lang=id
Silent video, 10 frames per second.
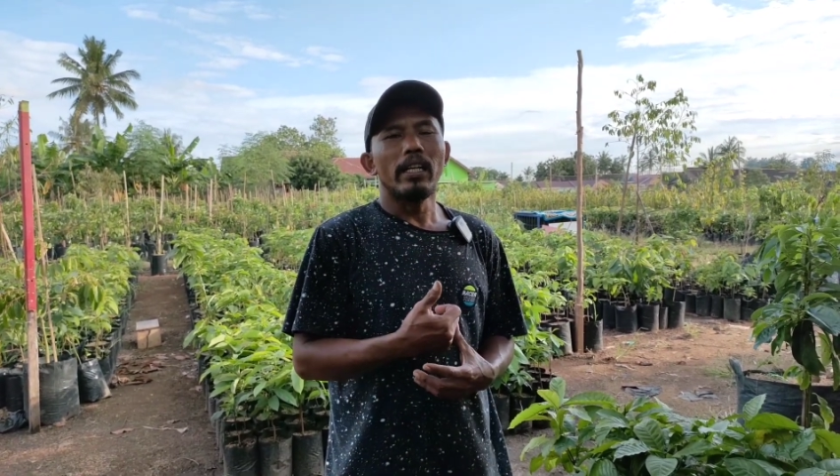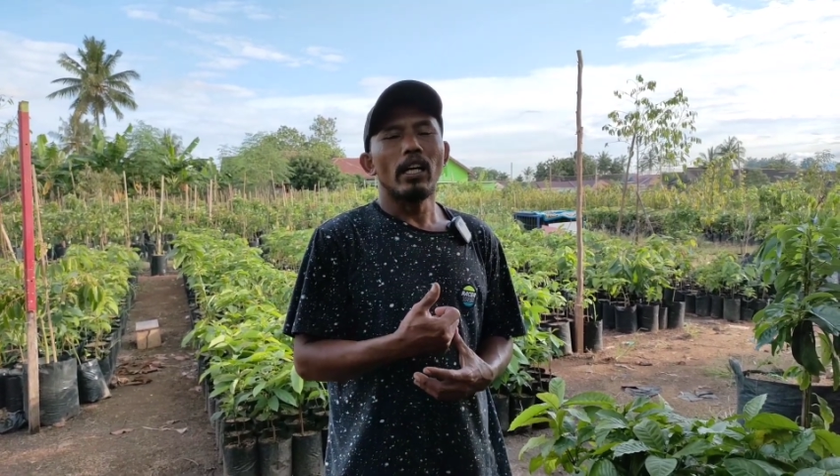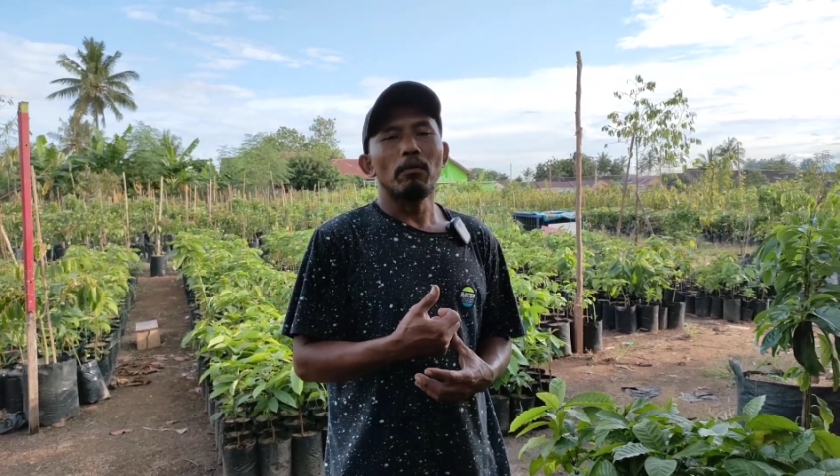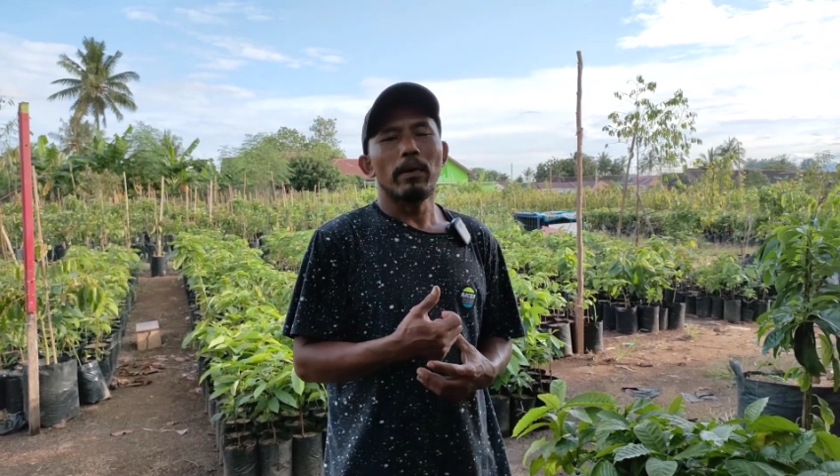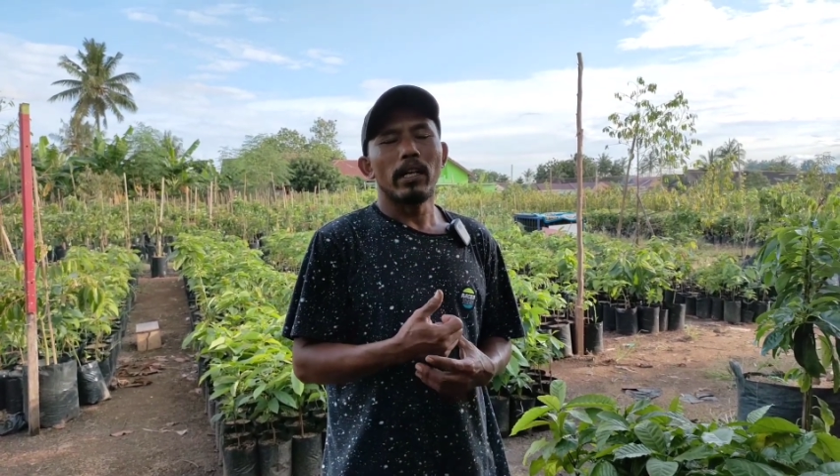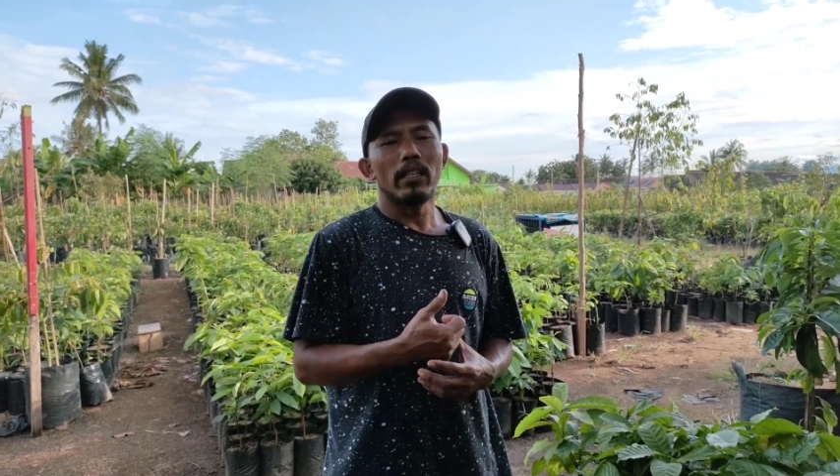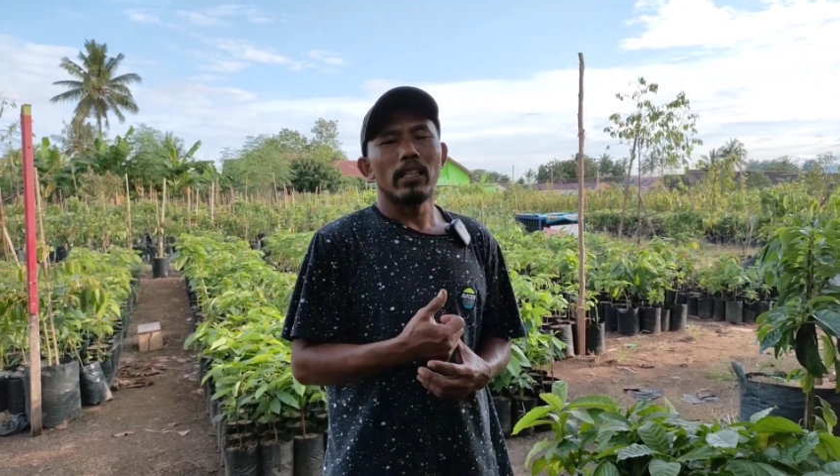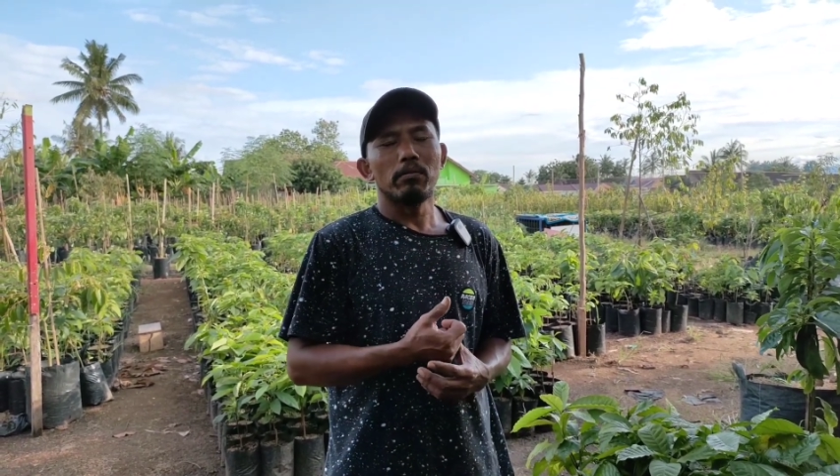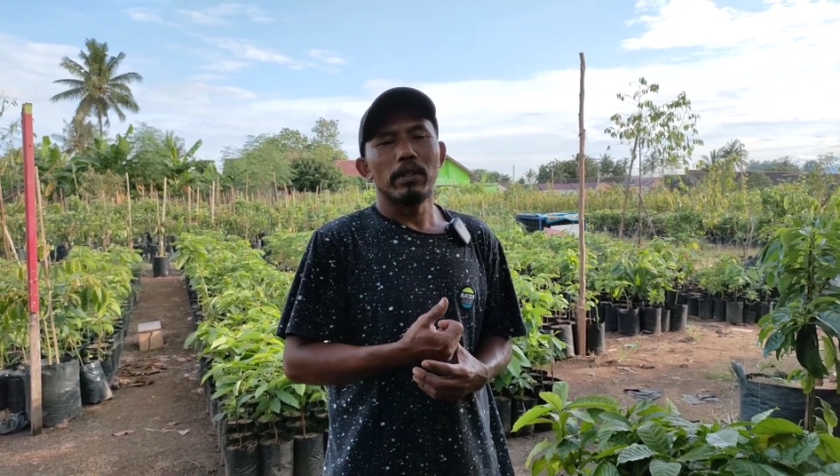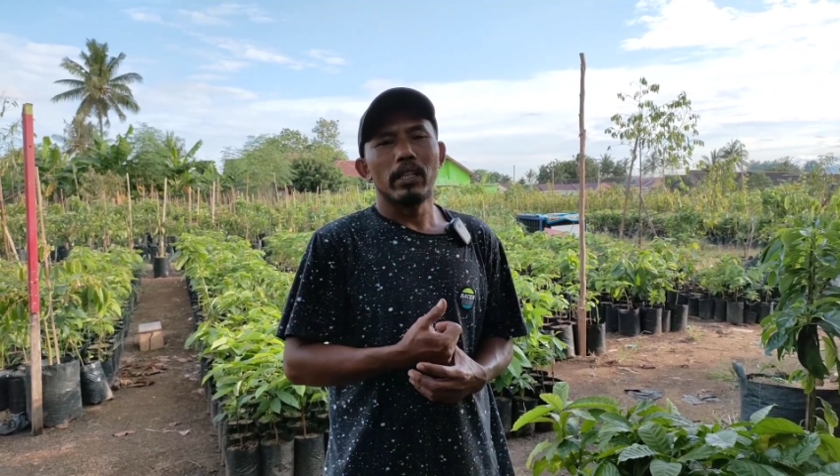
yang varietas